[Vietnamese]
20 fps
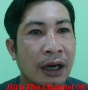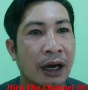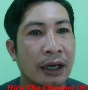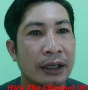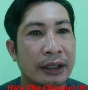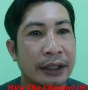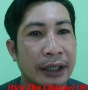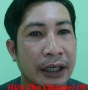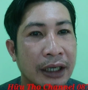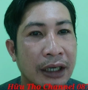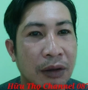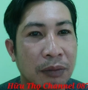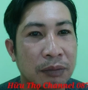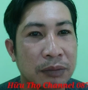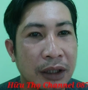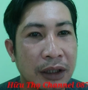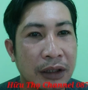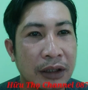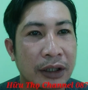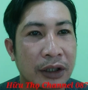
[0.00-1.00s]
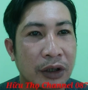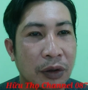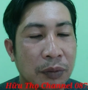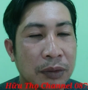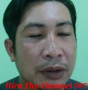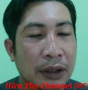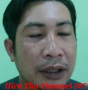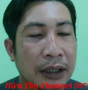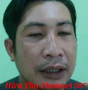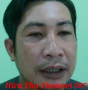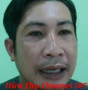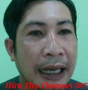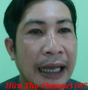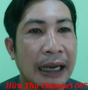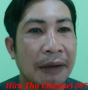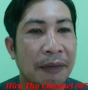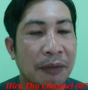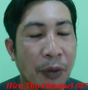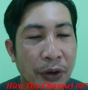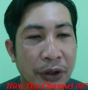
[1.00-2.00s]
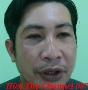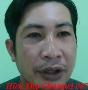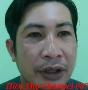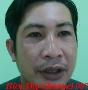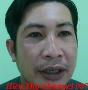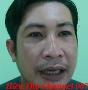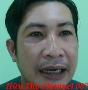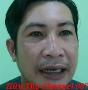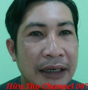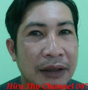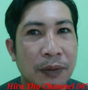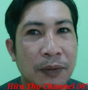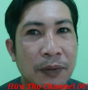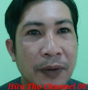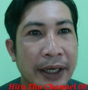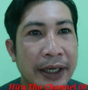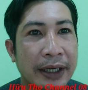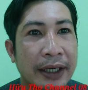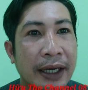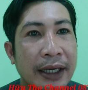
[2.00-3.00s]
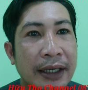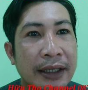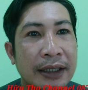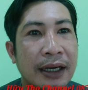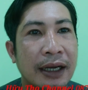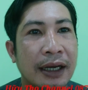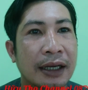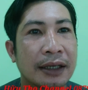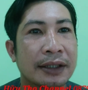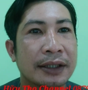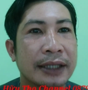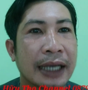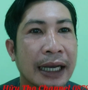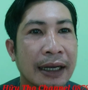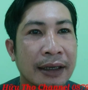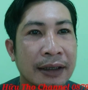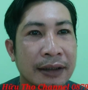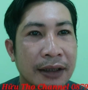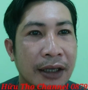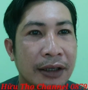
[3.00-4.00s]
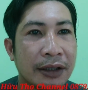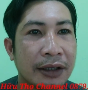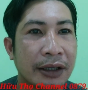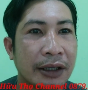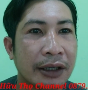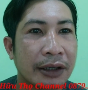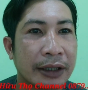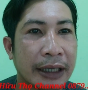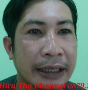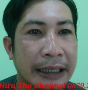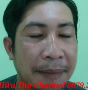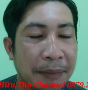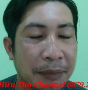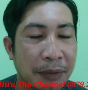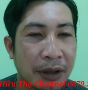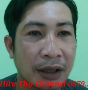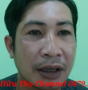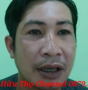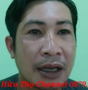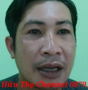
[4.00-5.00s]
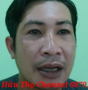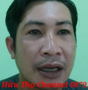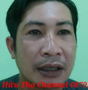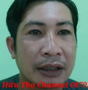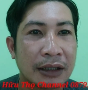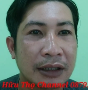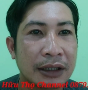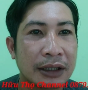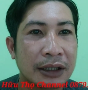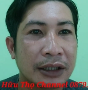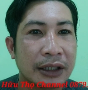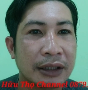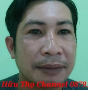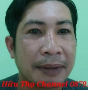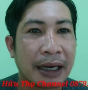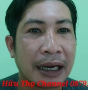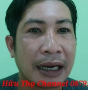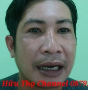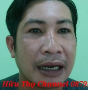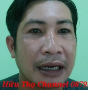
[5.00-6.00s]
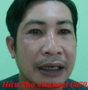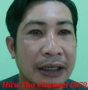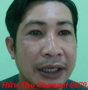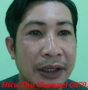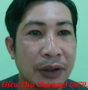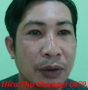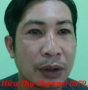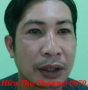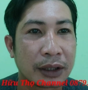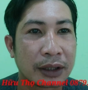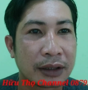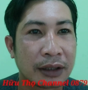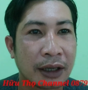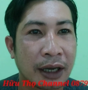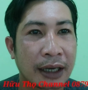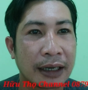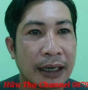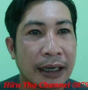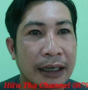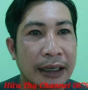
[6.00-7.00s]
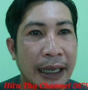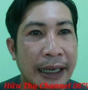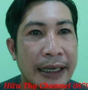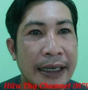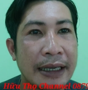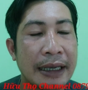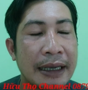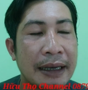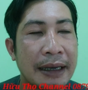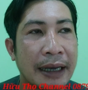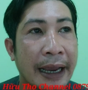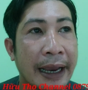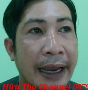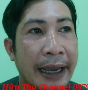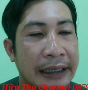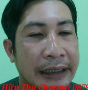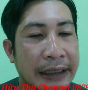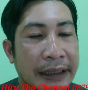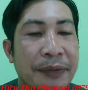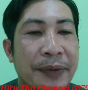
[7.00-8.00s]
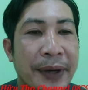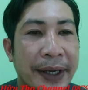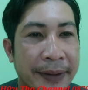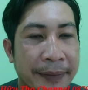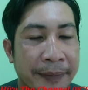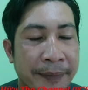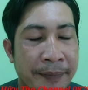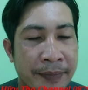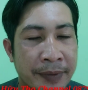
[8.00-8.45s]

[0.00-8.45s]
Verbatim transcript: đó thì những cái thông tin đó thì cũng ờ, khá là vui khá là thú vị đến người dân đến những người anh em những người mà đi du lịch hoặc là nghỉ hè ở vị